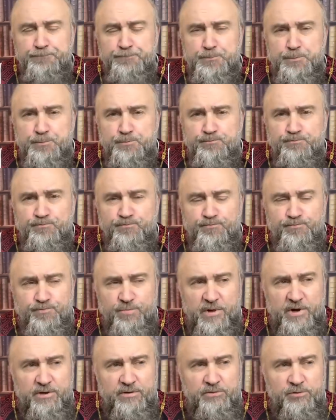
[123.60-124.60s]

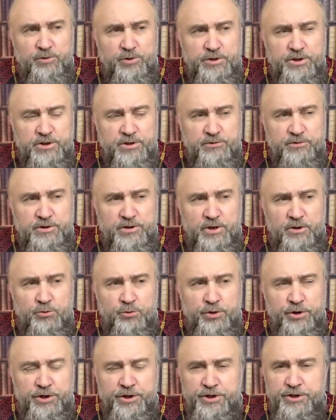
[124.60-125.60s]
Вот, это вот
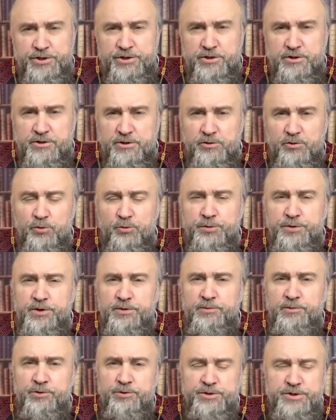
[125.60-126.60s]
такое греческое слово
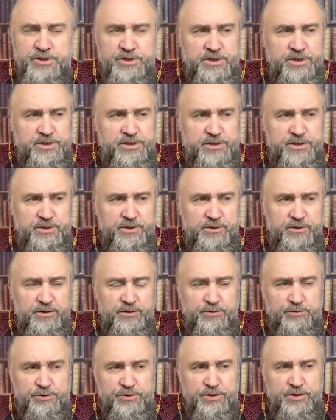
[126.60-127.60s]
употреблено здесь, э,
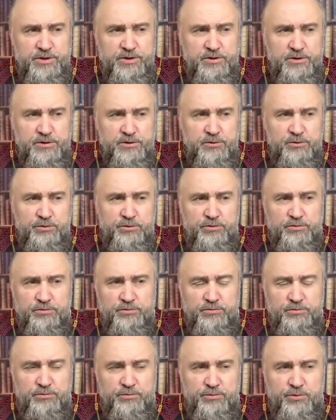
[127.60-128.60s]
то есть это шло,
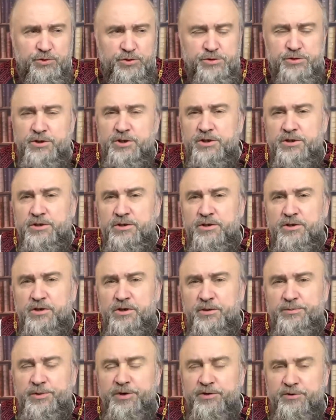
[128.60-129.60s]
можно даже
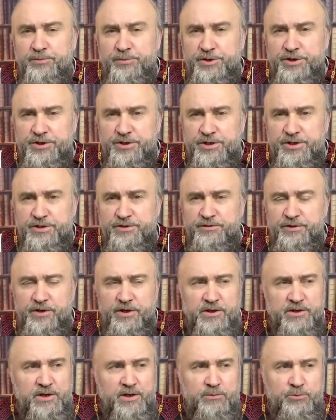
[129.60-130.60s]
о первом пришествии,
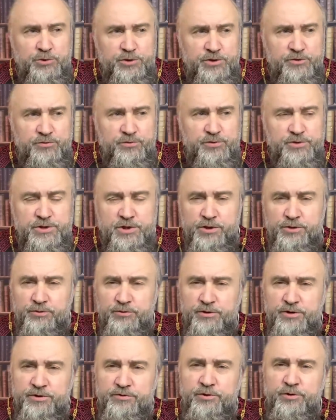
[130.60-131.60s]
когда будет
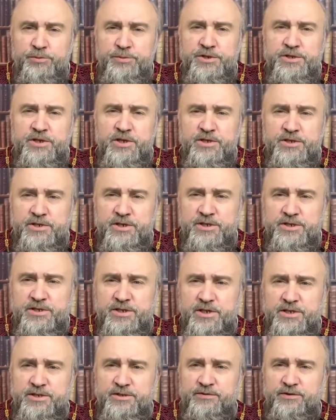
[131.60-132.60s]
установлено твое мессианское
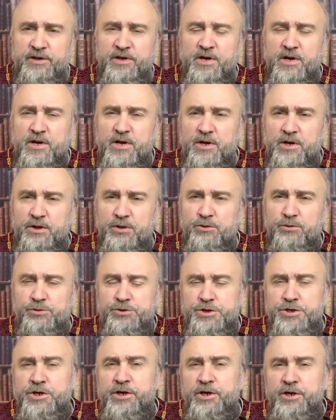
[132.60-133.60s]
царство. Ну,
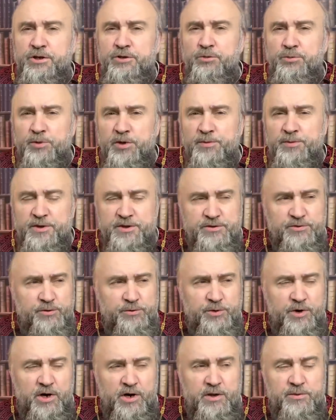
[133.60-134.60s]
ученики думали
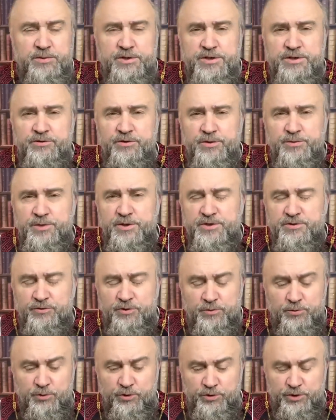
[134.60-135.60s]
по-своему, как и мы сегодня
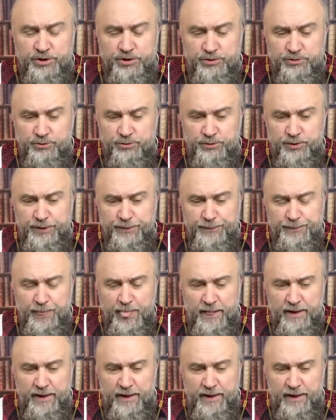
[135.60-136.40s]
по-своему многие думаем.